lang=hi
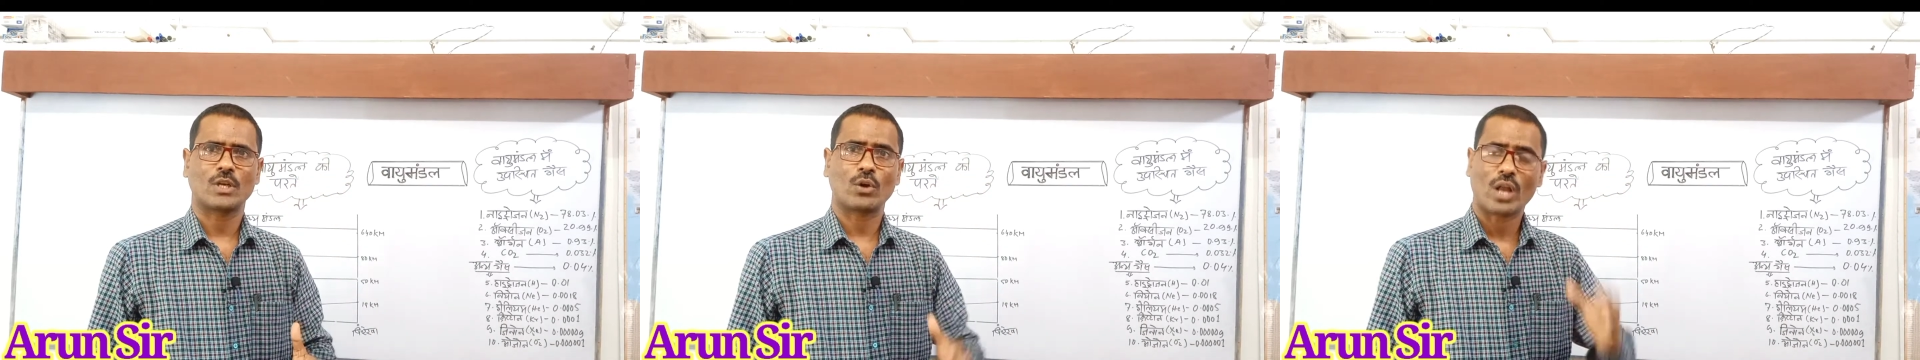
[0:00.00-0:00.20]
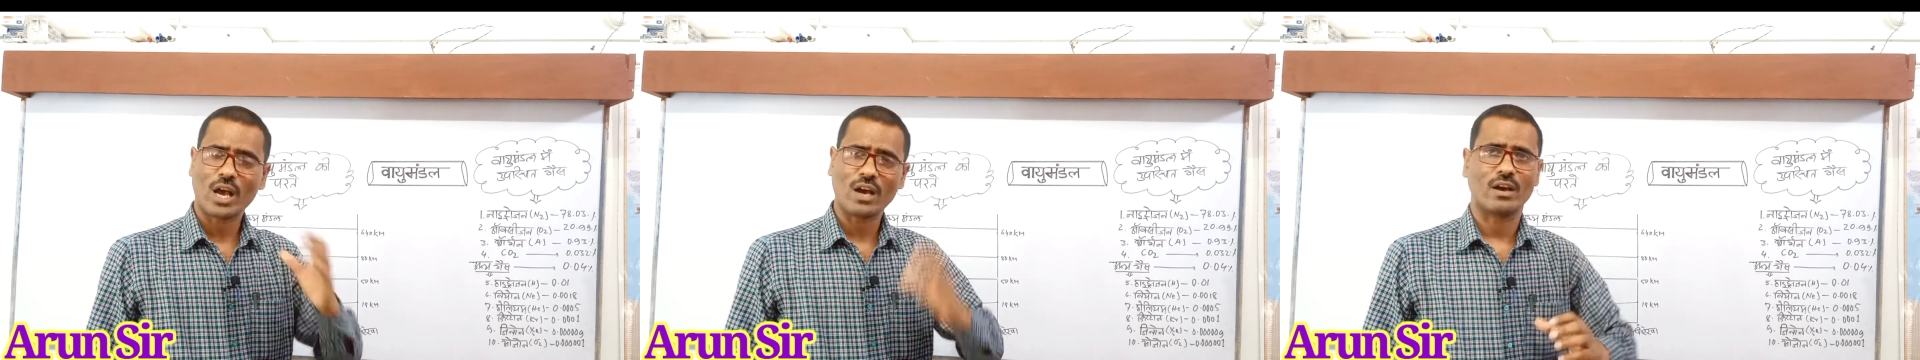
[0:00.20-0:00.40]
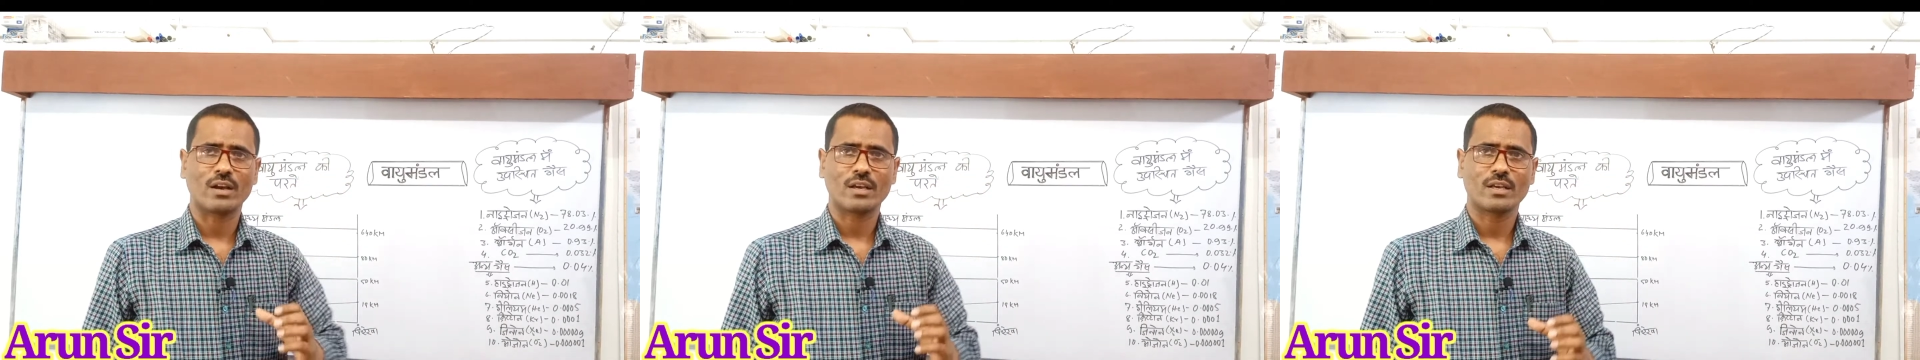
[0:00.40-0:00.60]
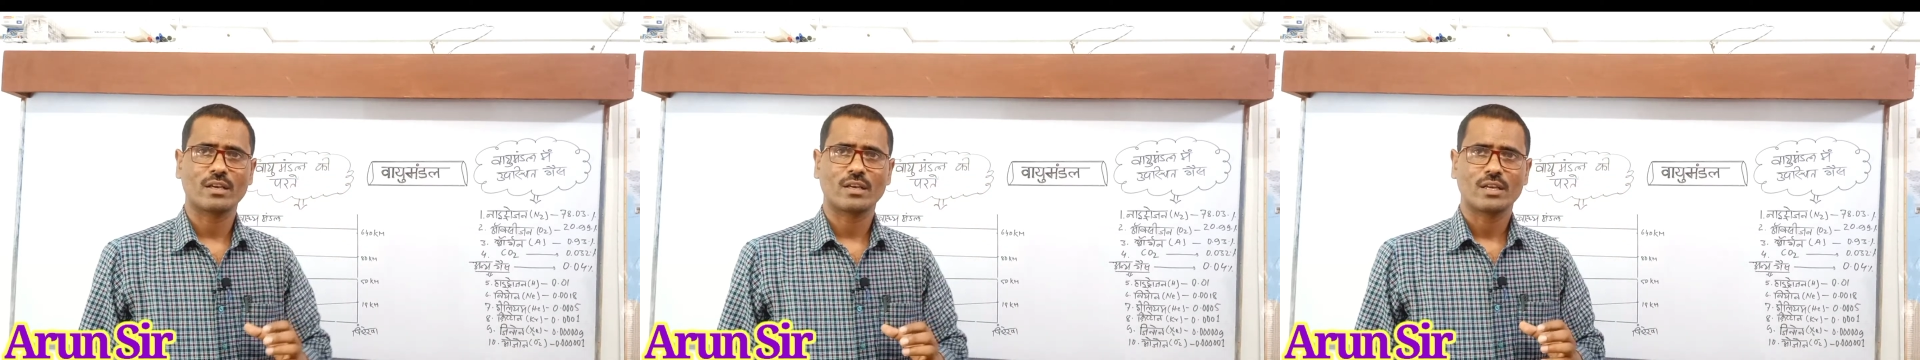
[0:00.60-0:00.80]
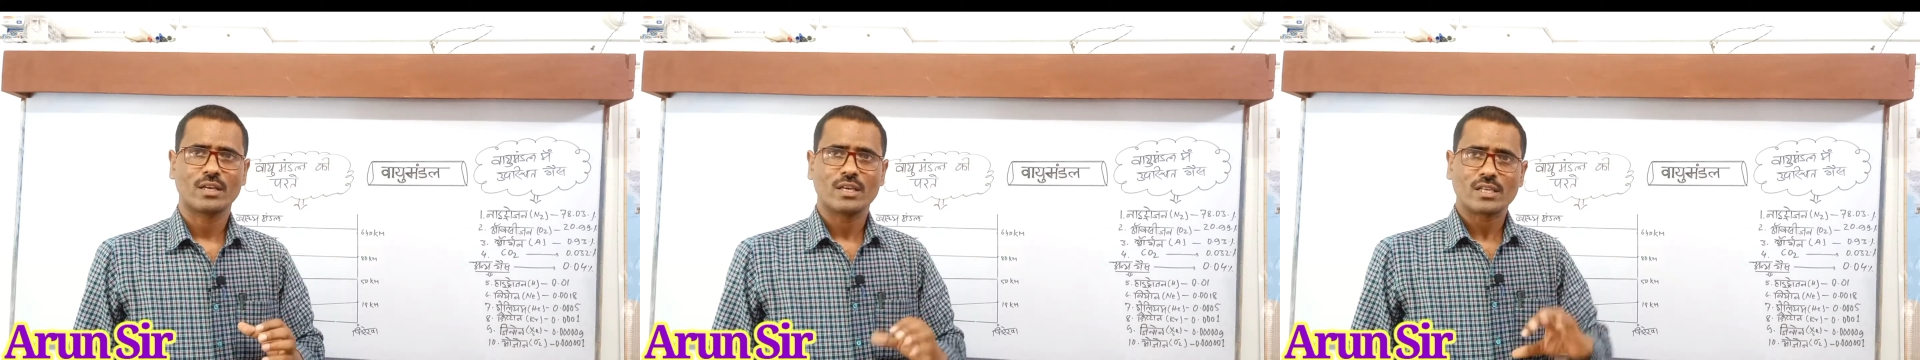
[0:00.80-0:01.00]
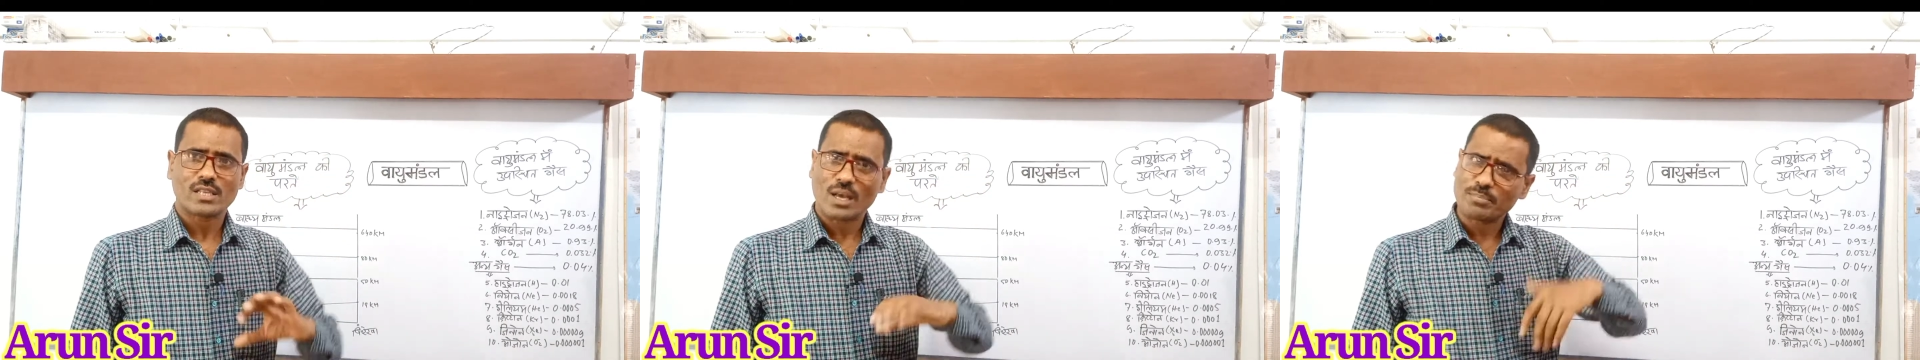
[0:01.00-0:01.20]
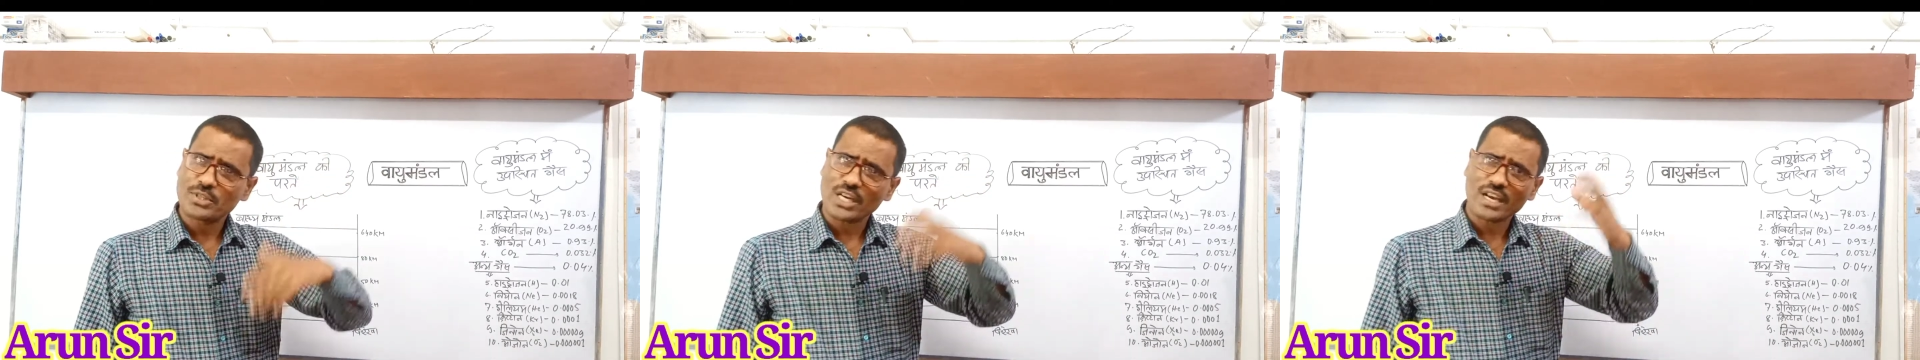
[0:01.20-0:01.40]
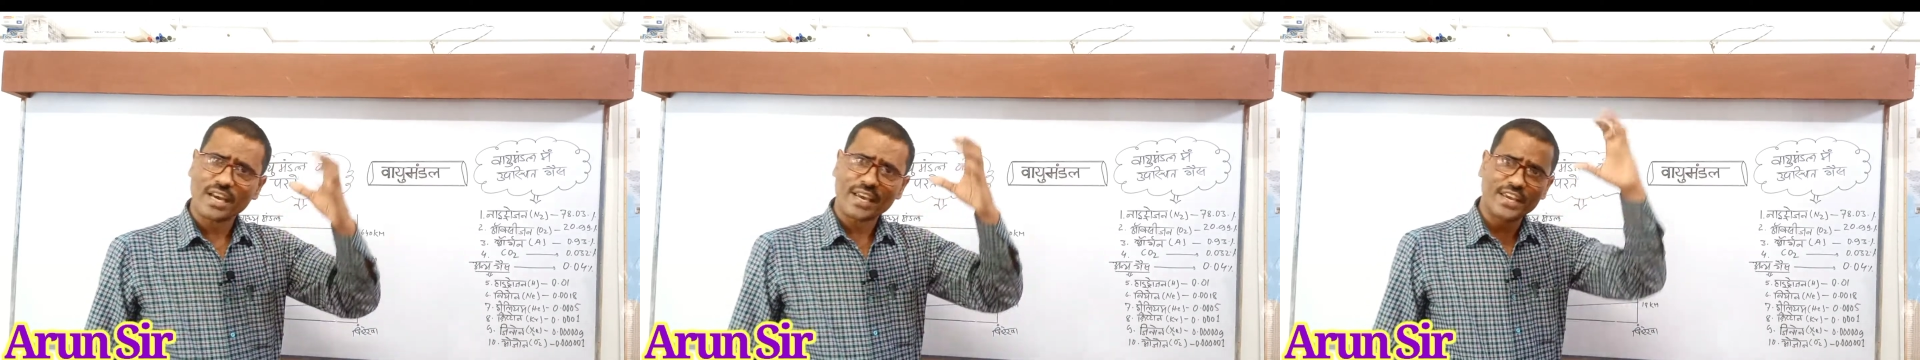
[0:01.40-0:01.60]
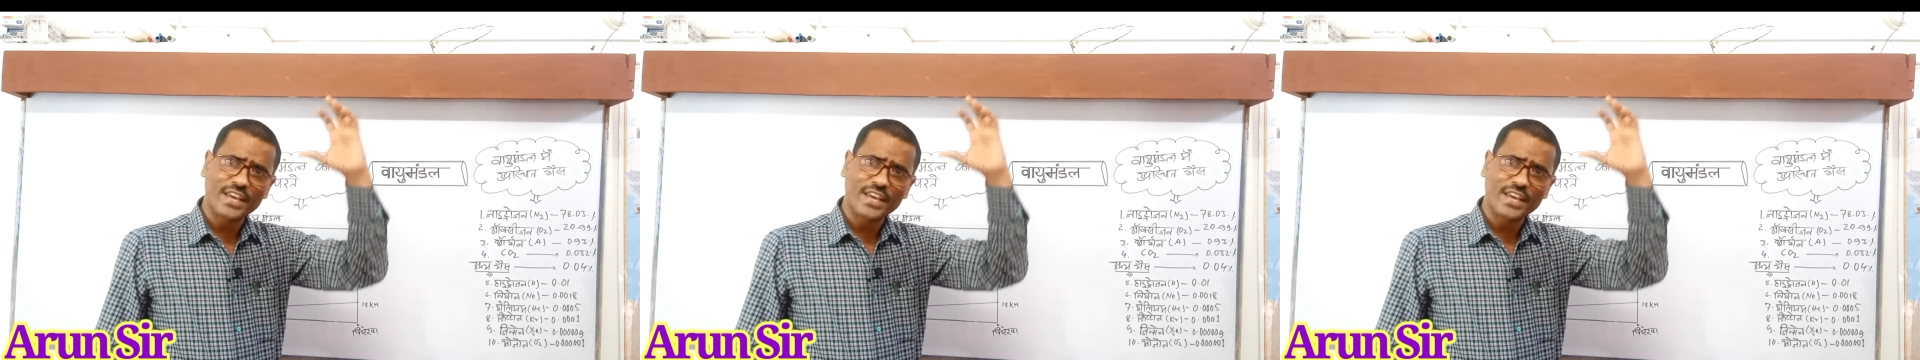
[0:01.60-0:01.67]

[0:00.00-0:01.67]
और हाँ सब जगह